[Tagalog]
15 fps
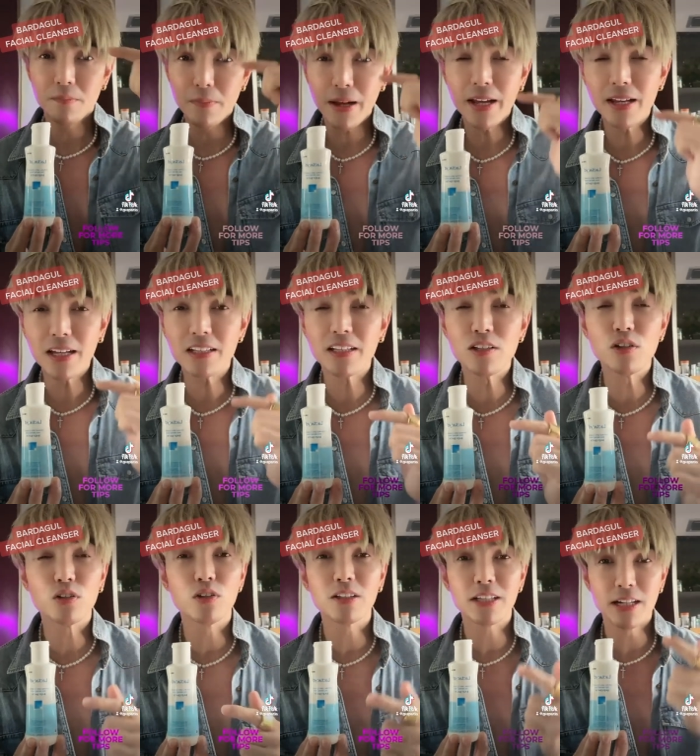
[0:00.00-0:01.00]
makikita
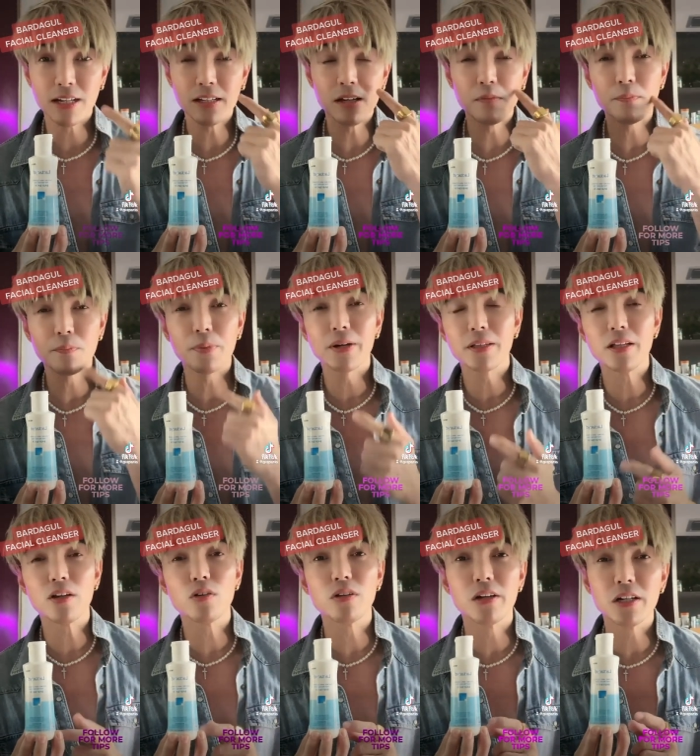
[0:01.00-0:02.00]
nyo doon talagang
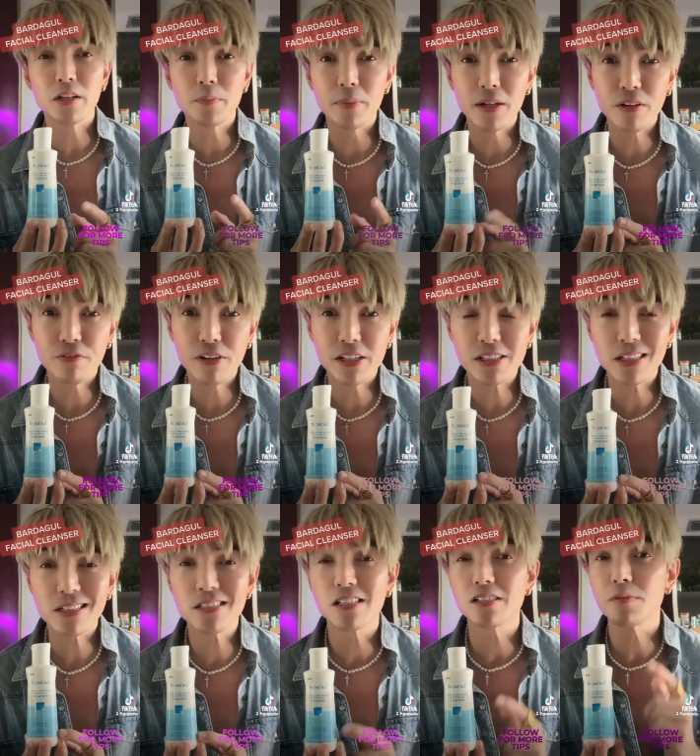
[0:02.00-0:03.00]
particularly
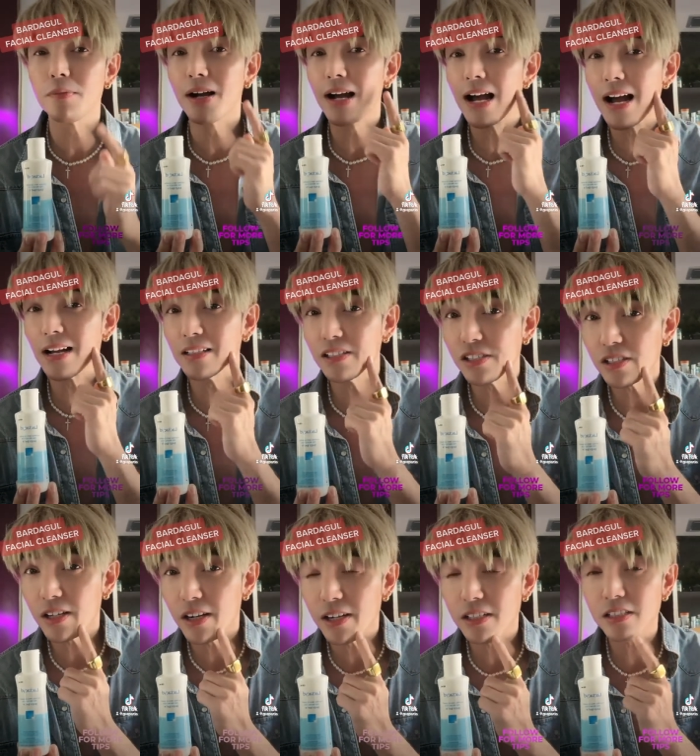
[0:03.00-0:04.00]
beneficial siya sa mga acne
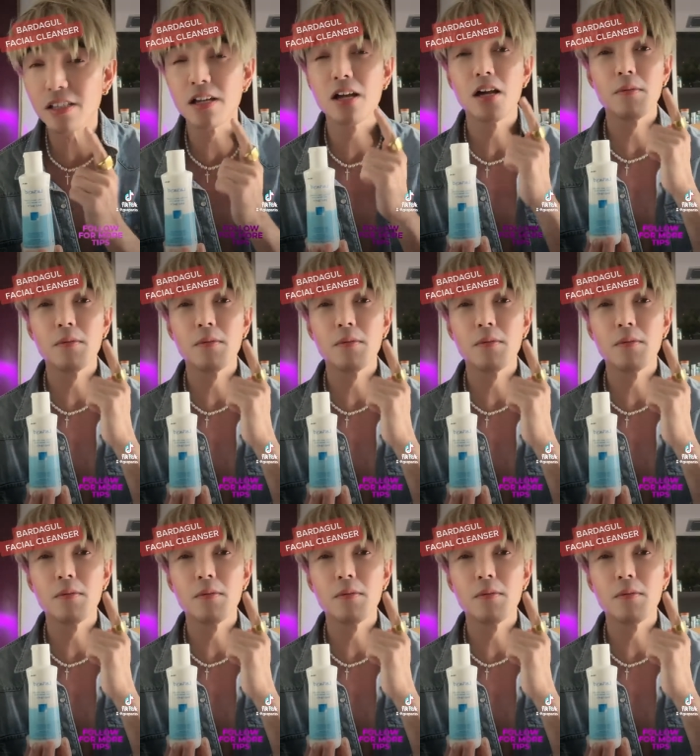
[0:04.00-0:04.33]
scars,